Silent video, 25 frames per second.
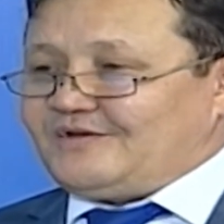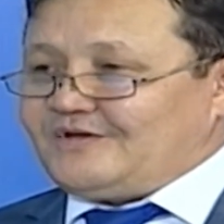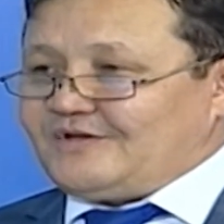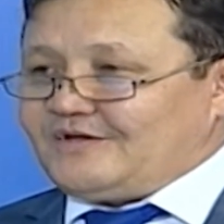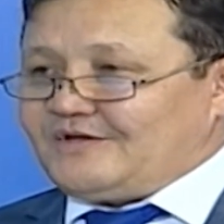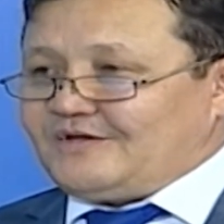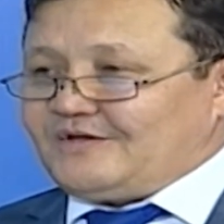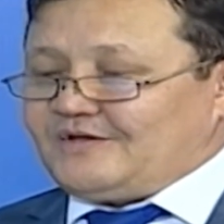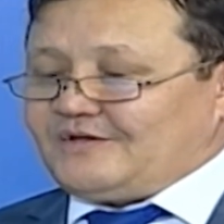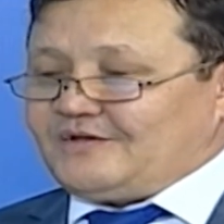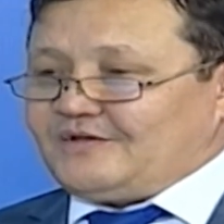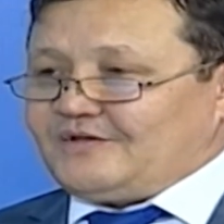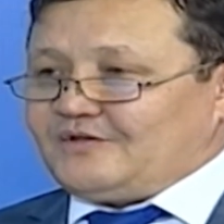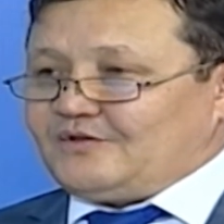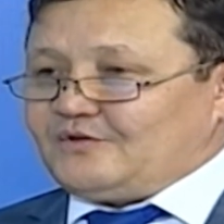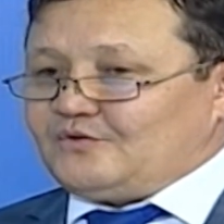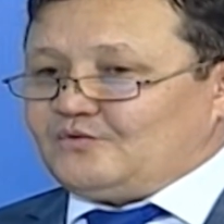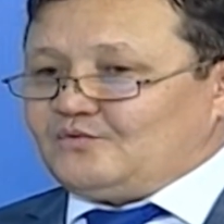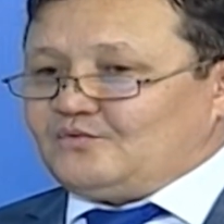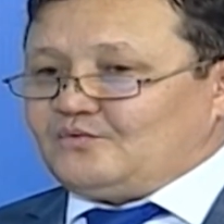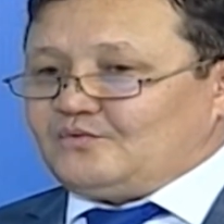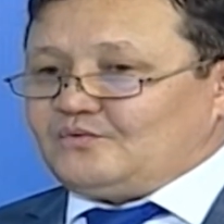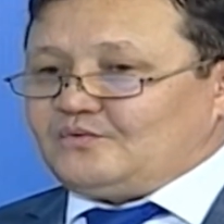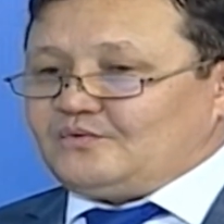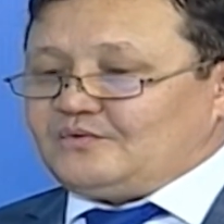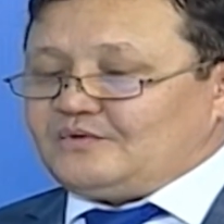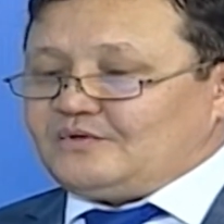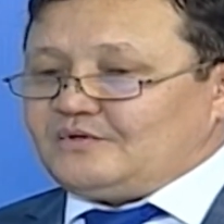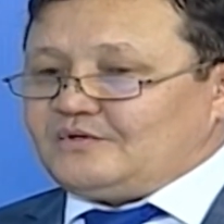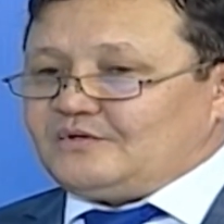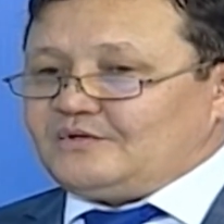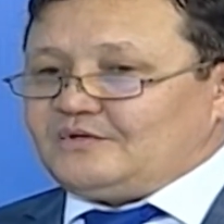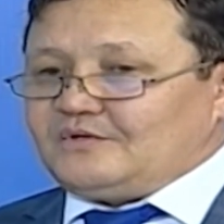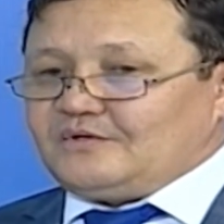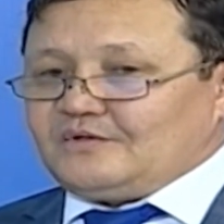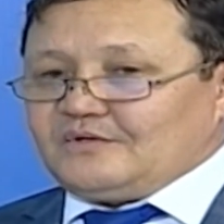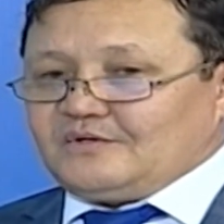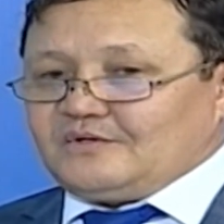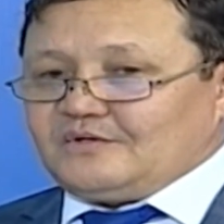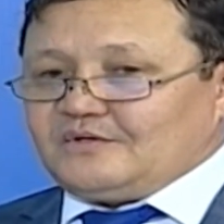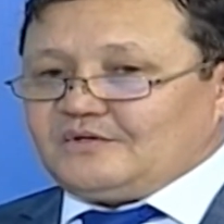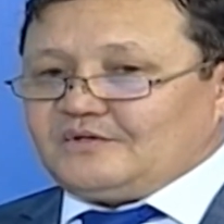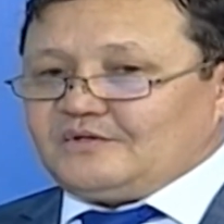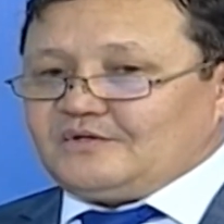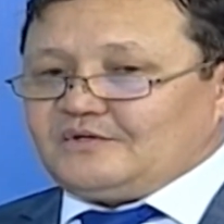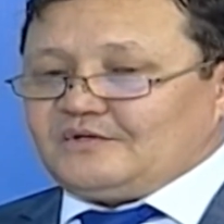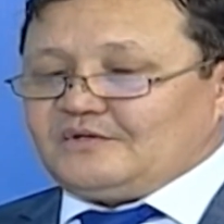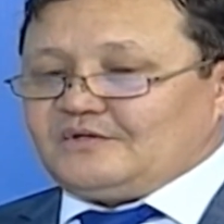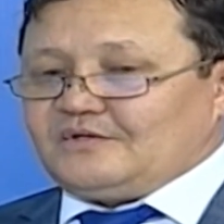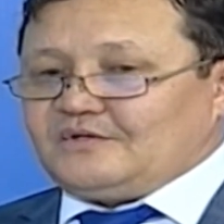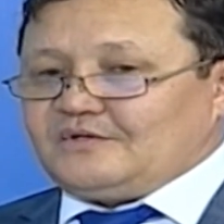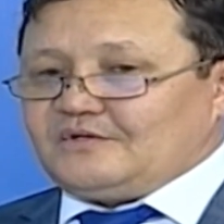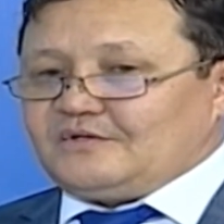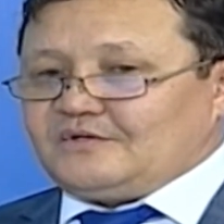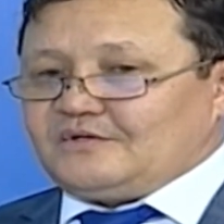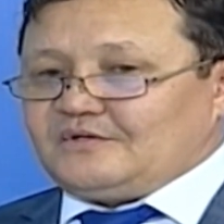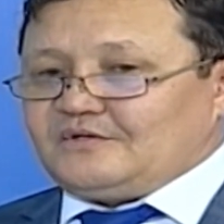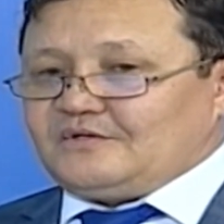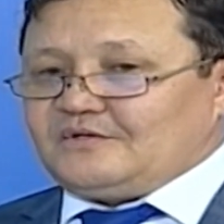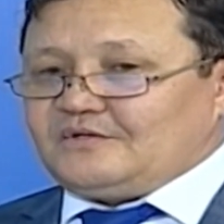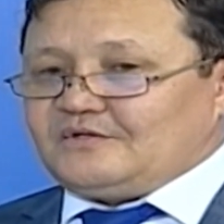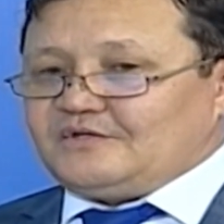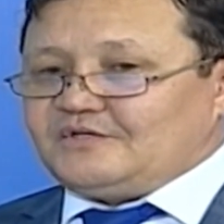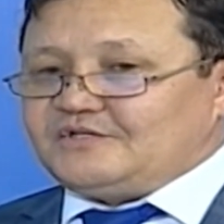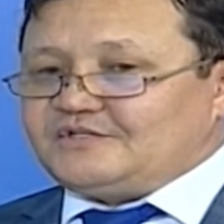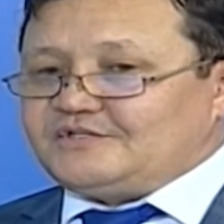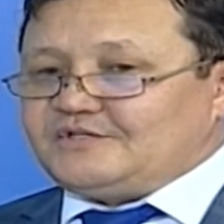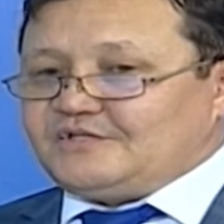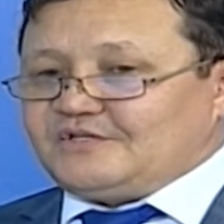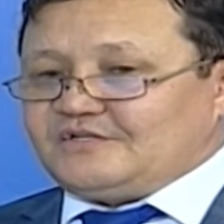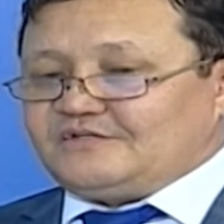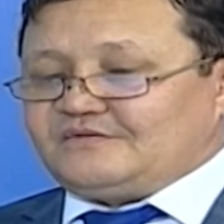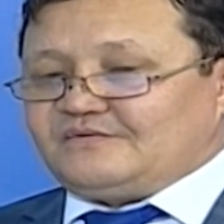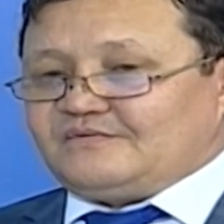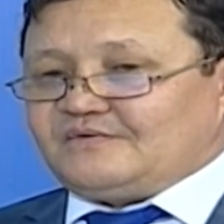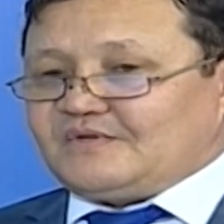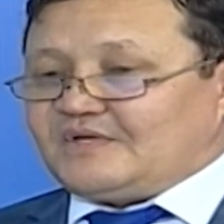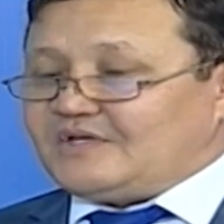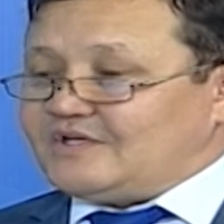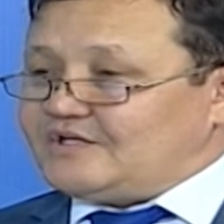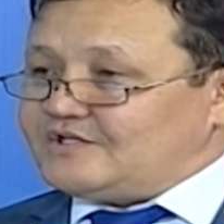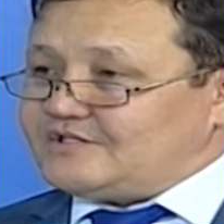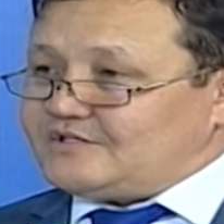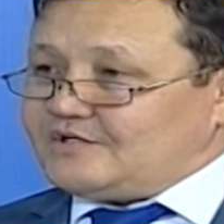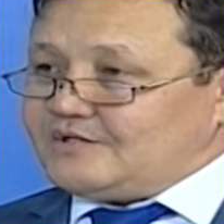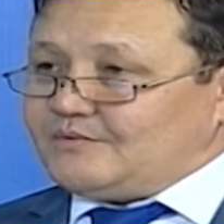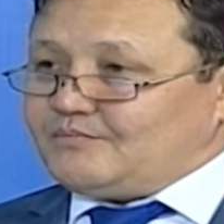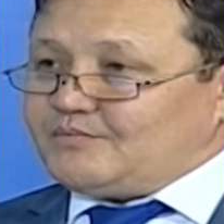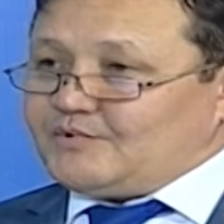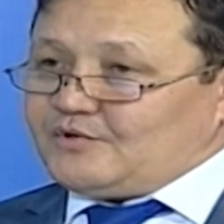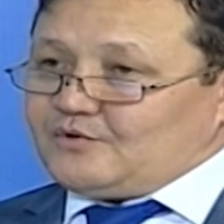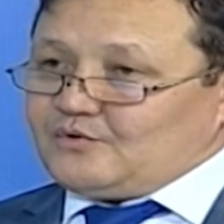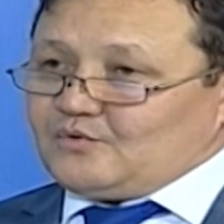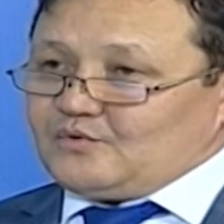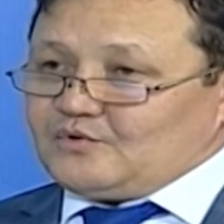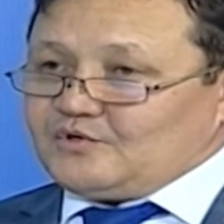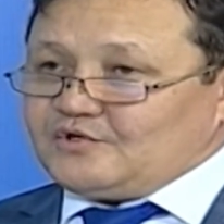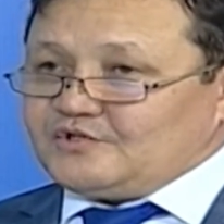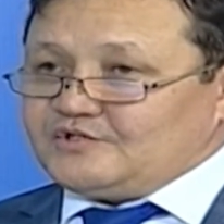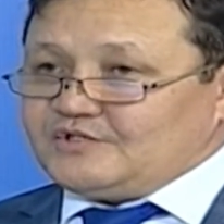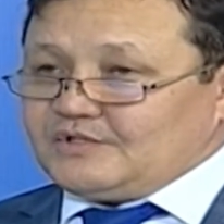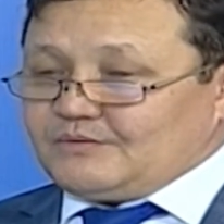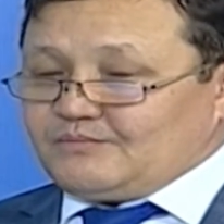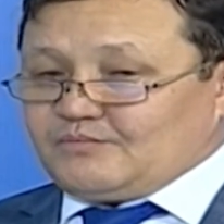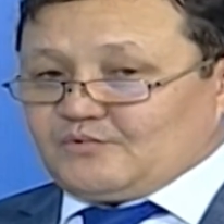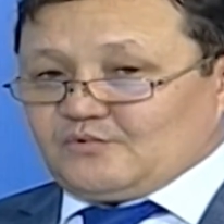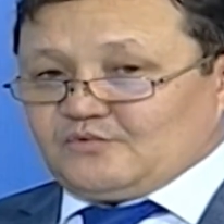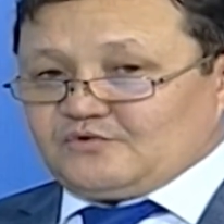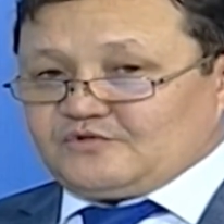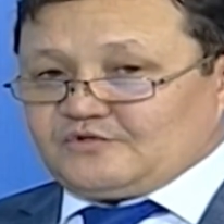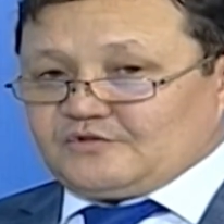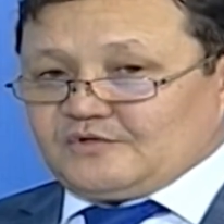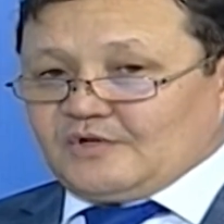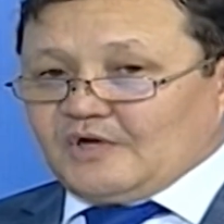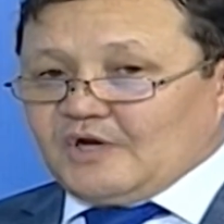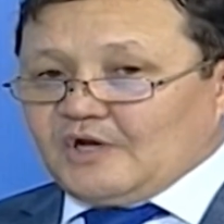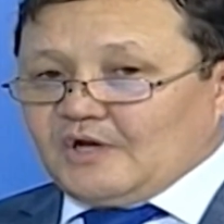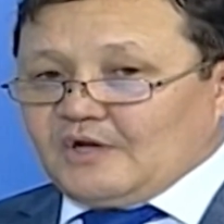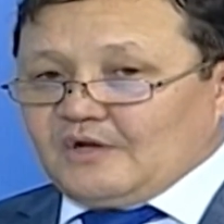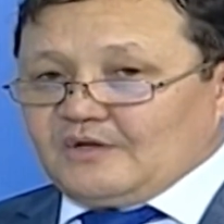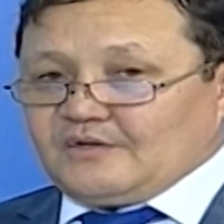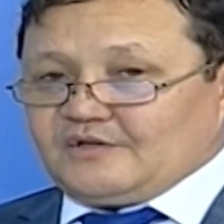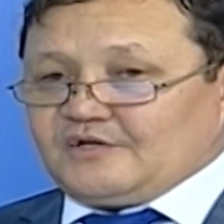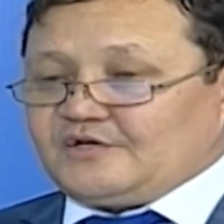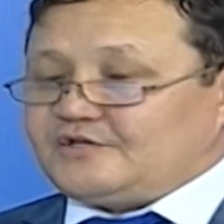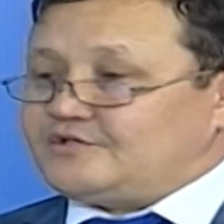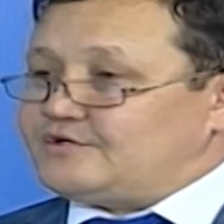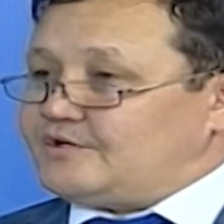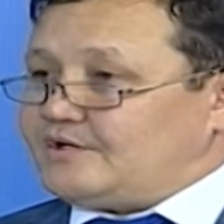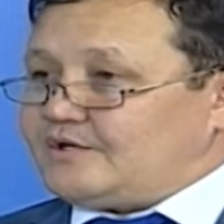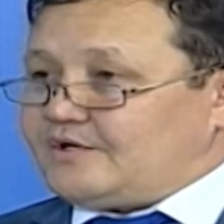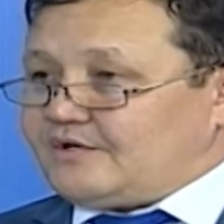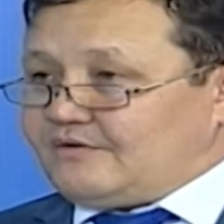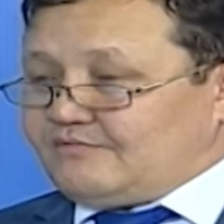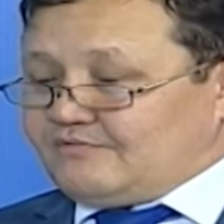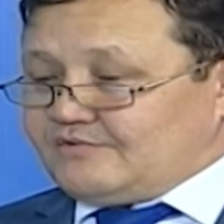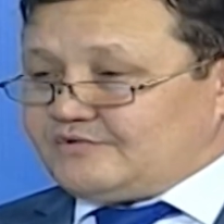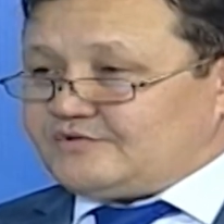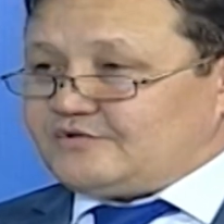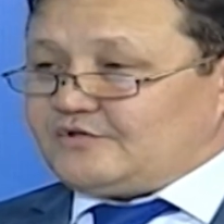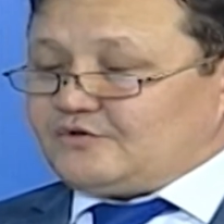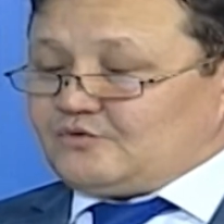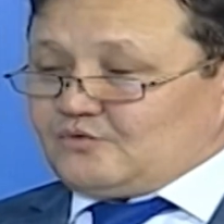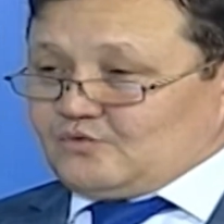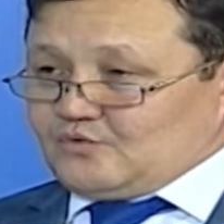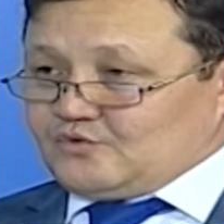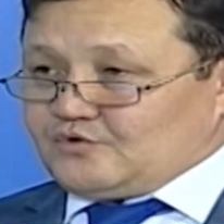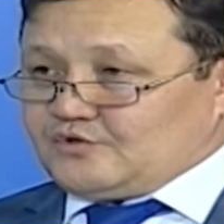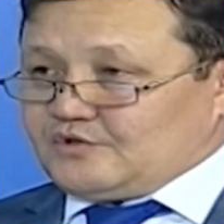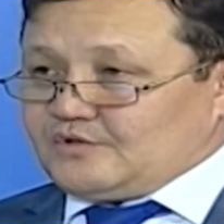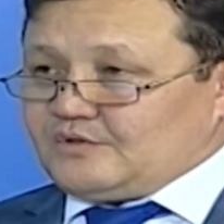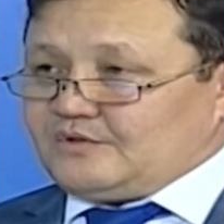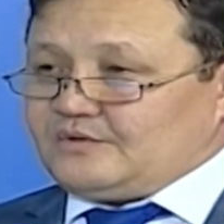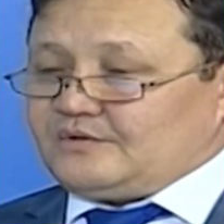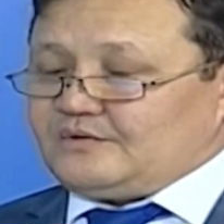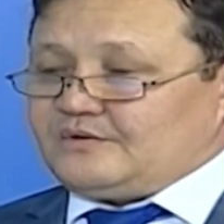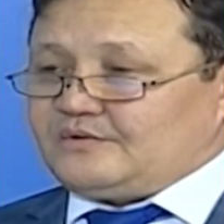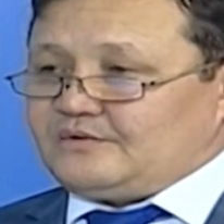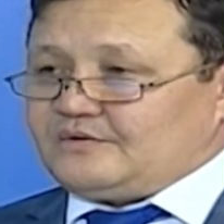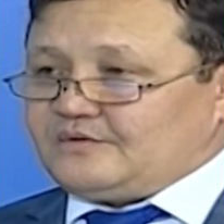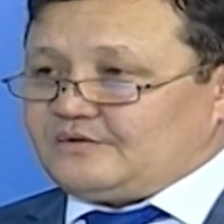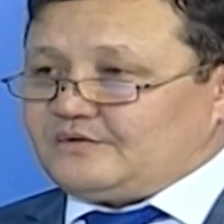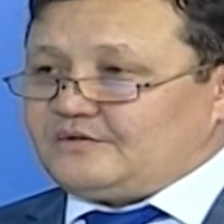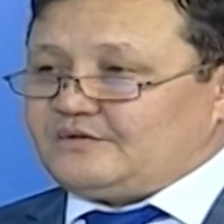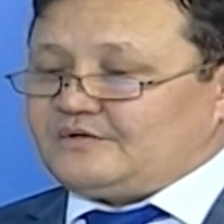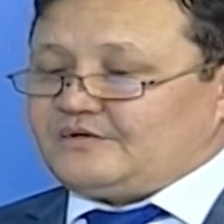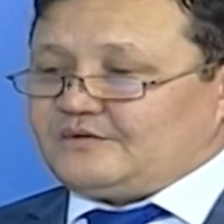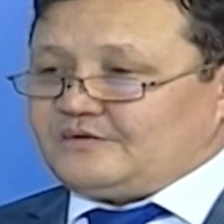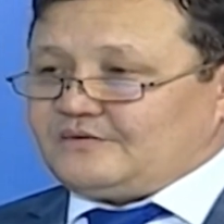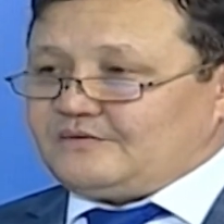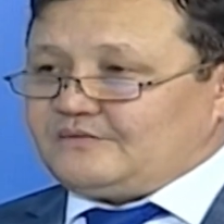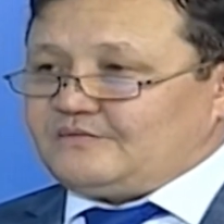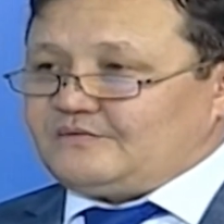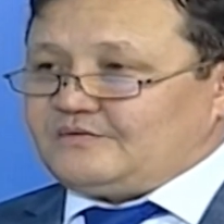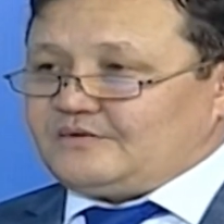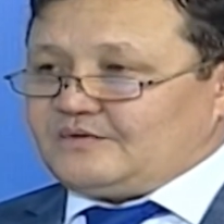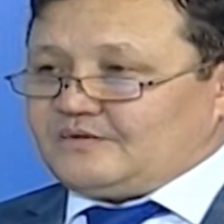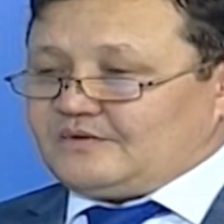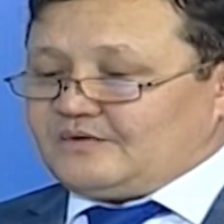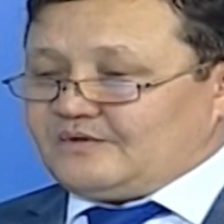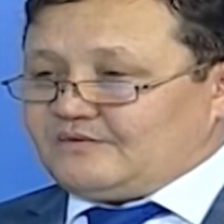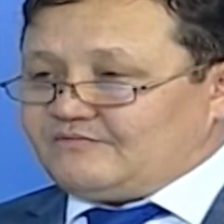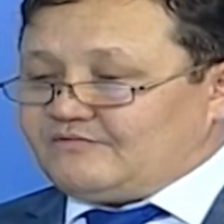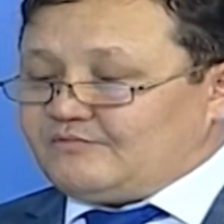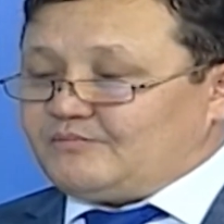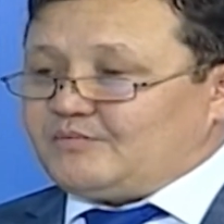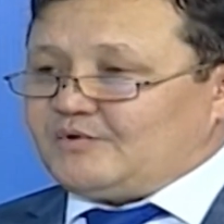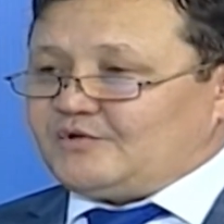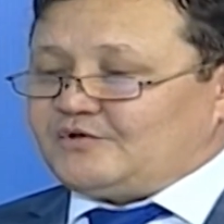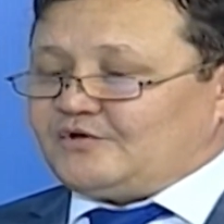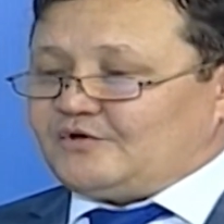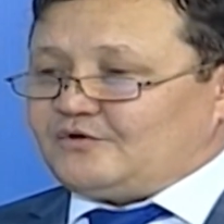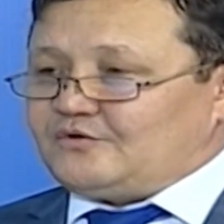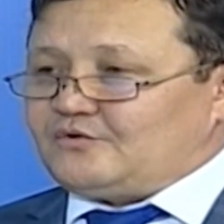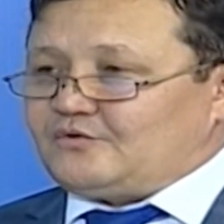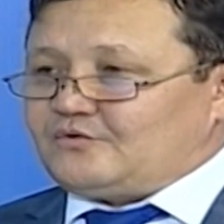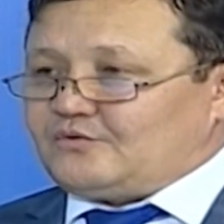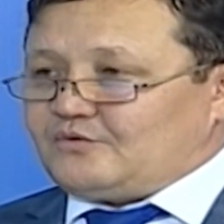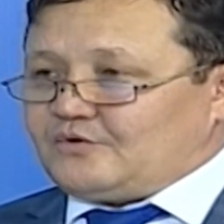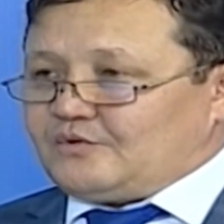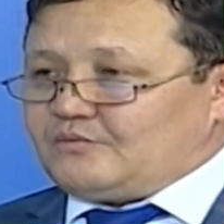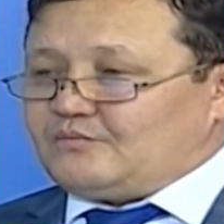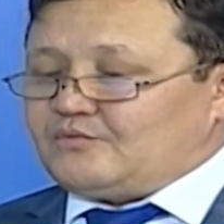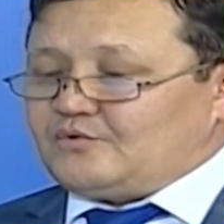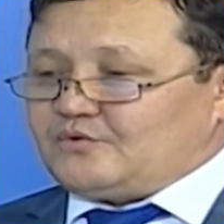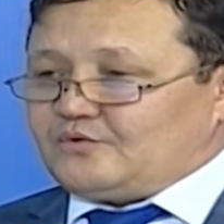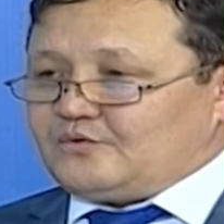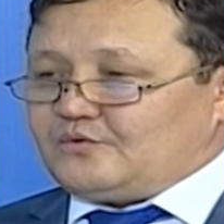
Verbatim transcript: Угу. Ну и, естественно, если приходит запрос, наши архивисты тоже выполняют эту работу.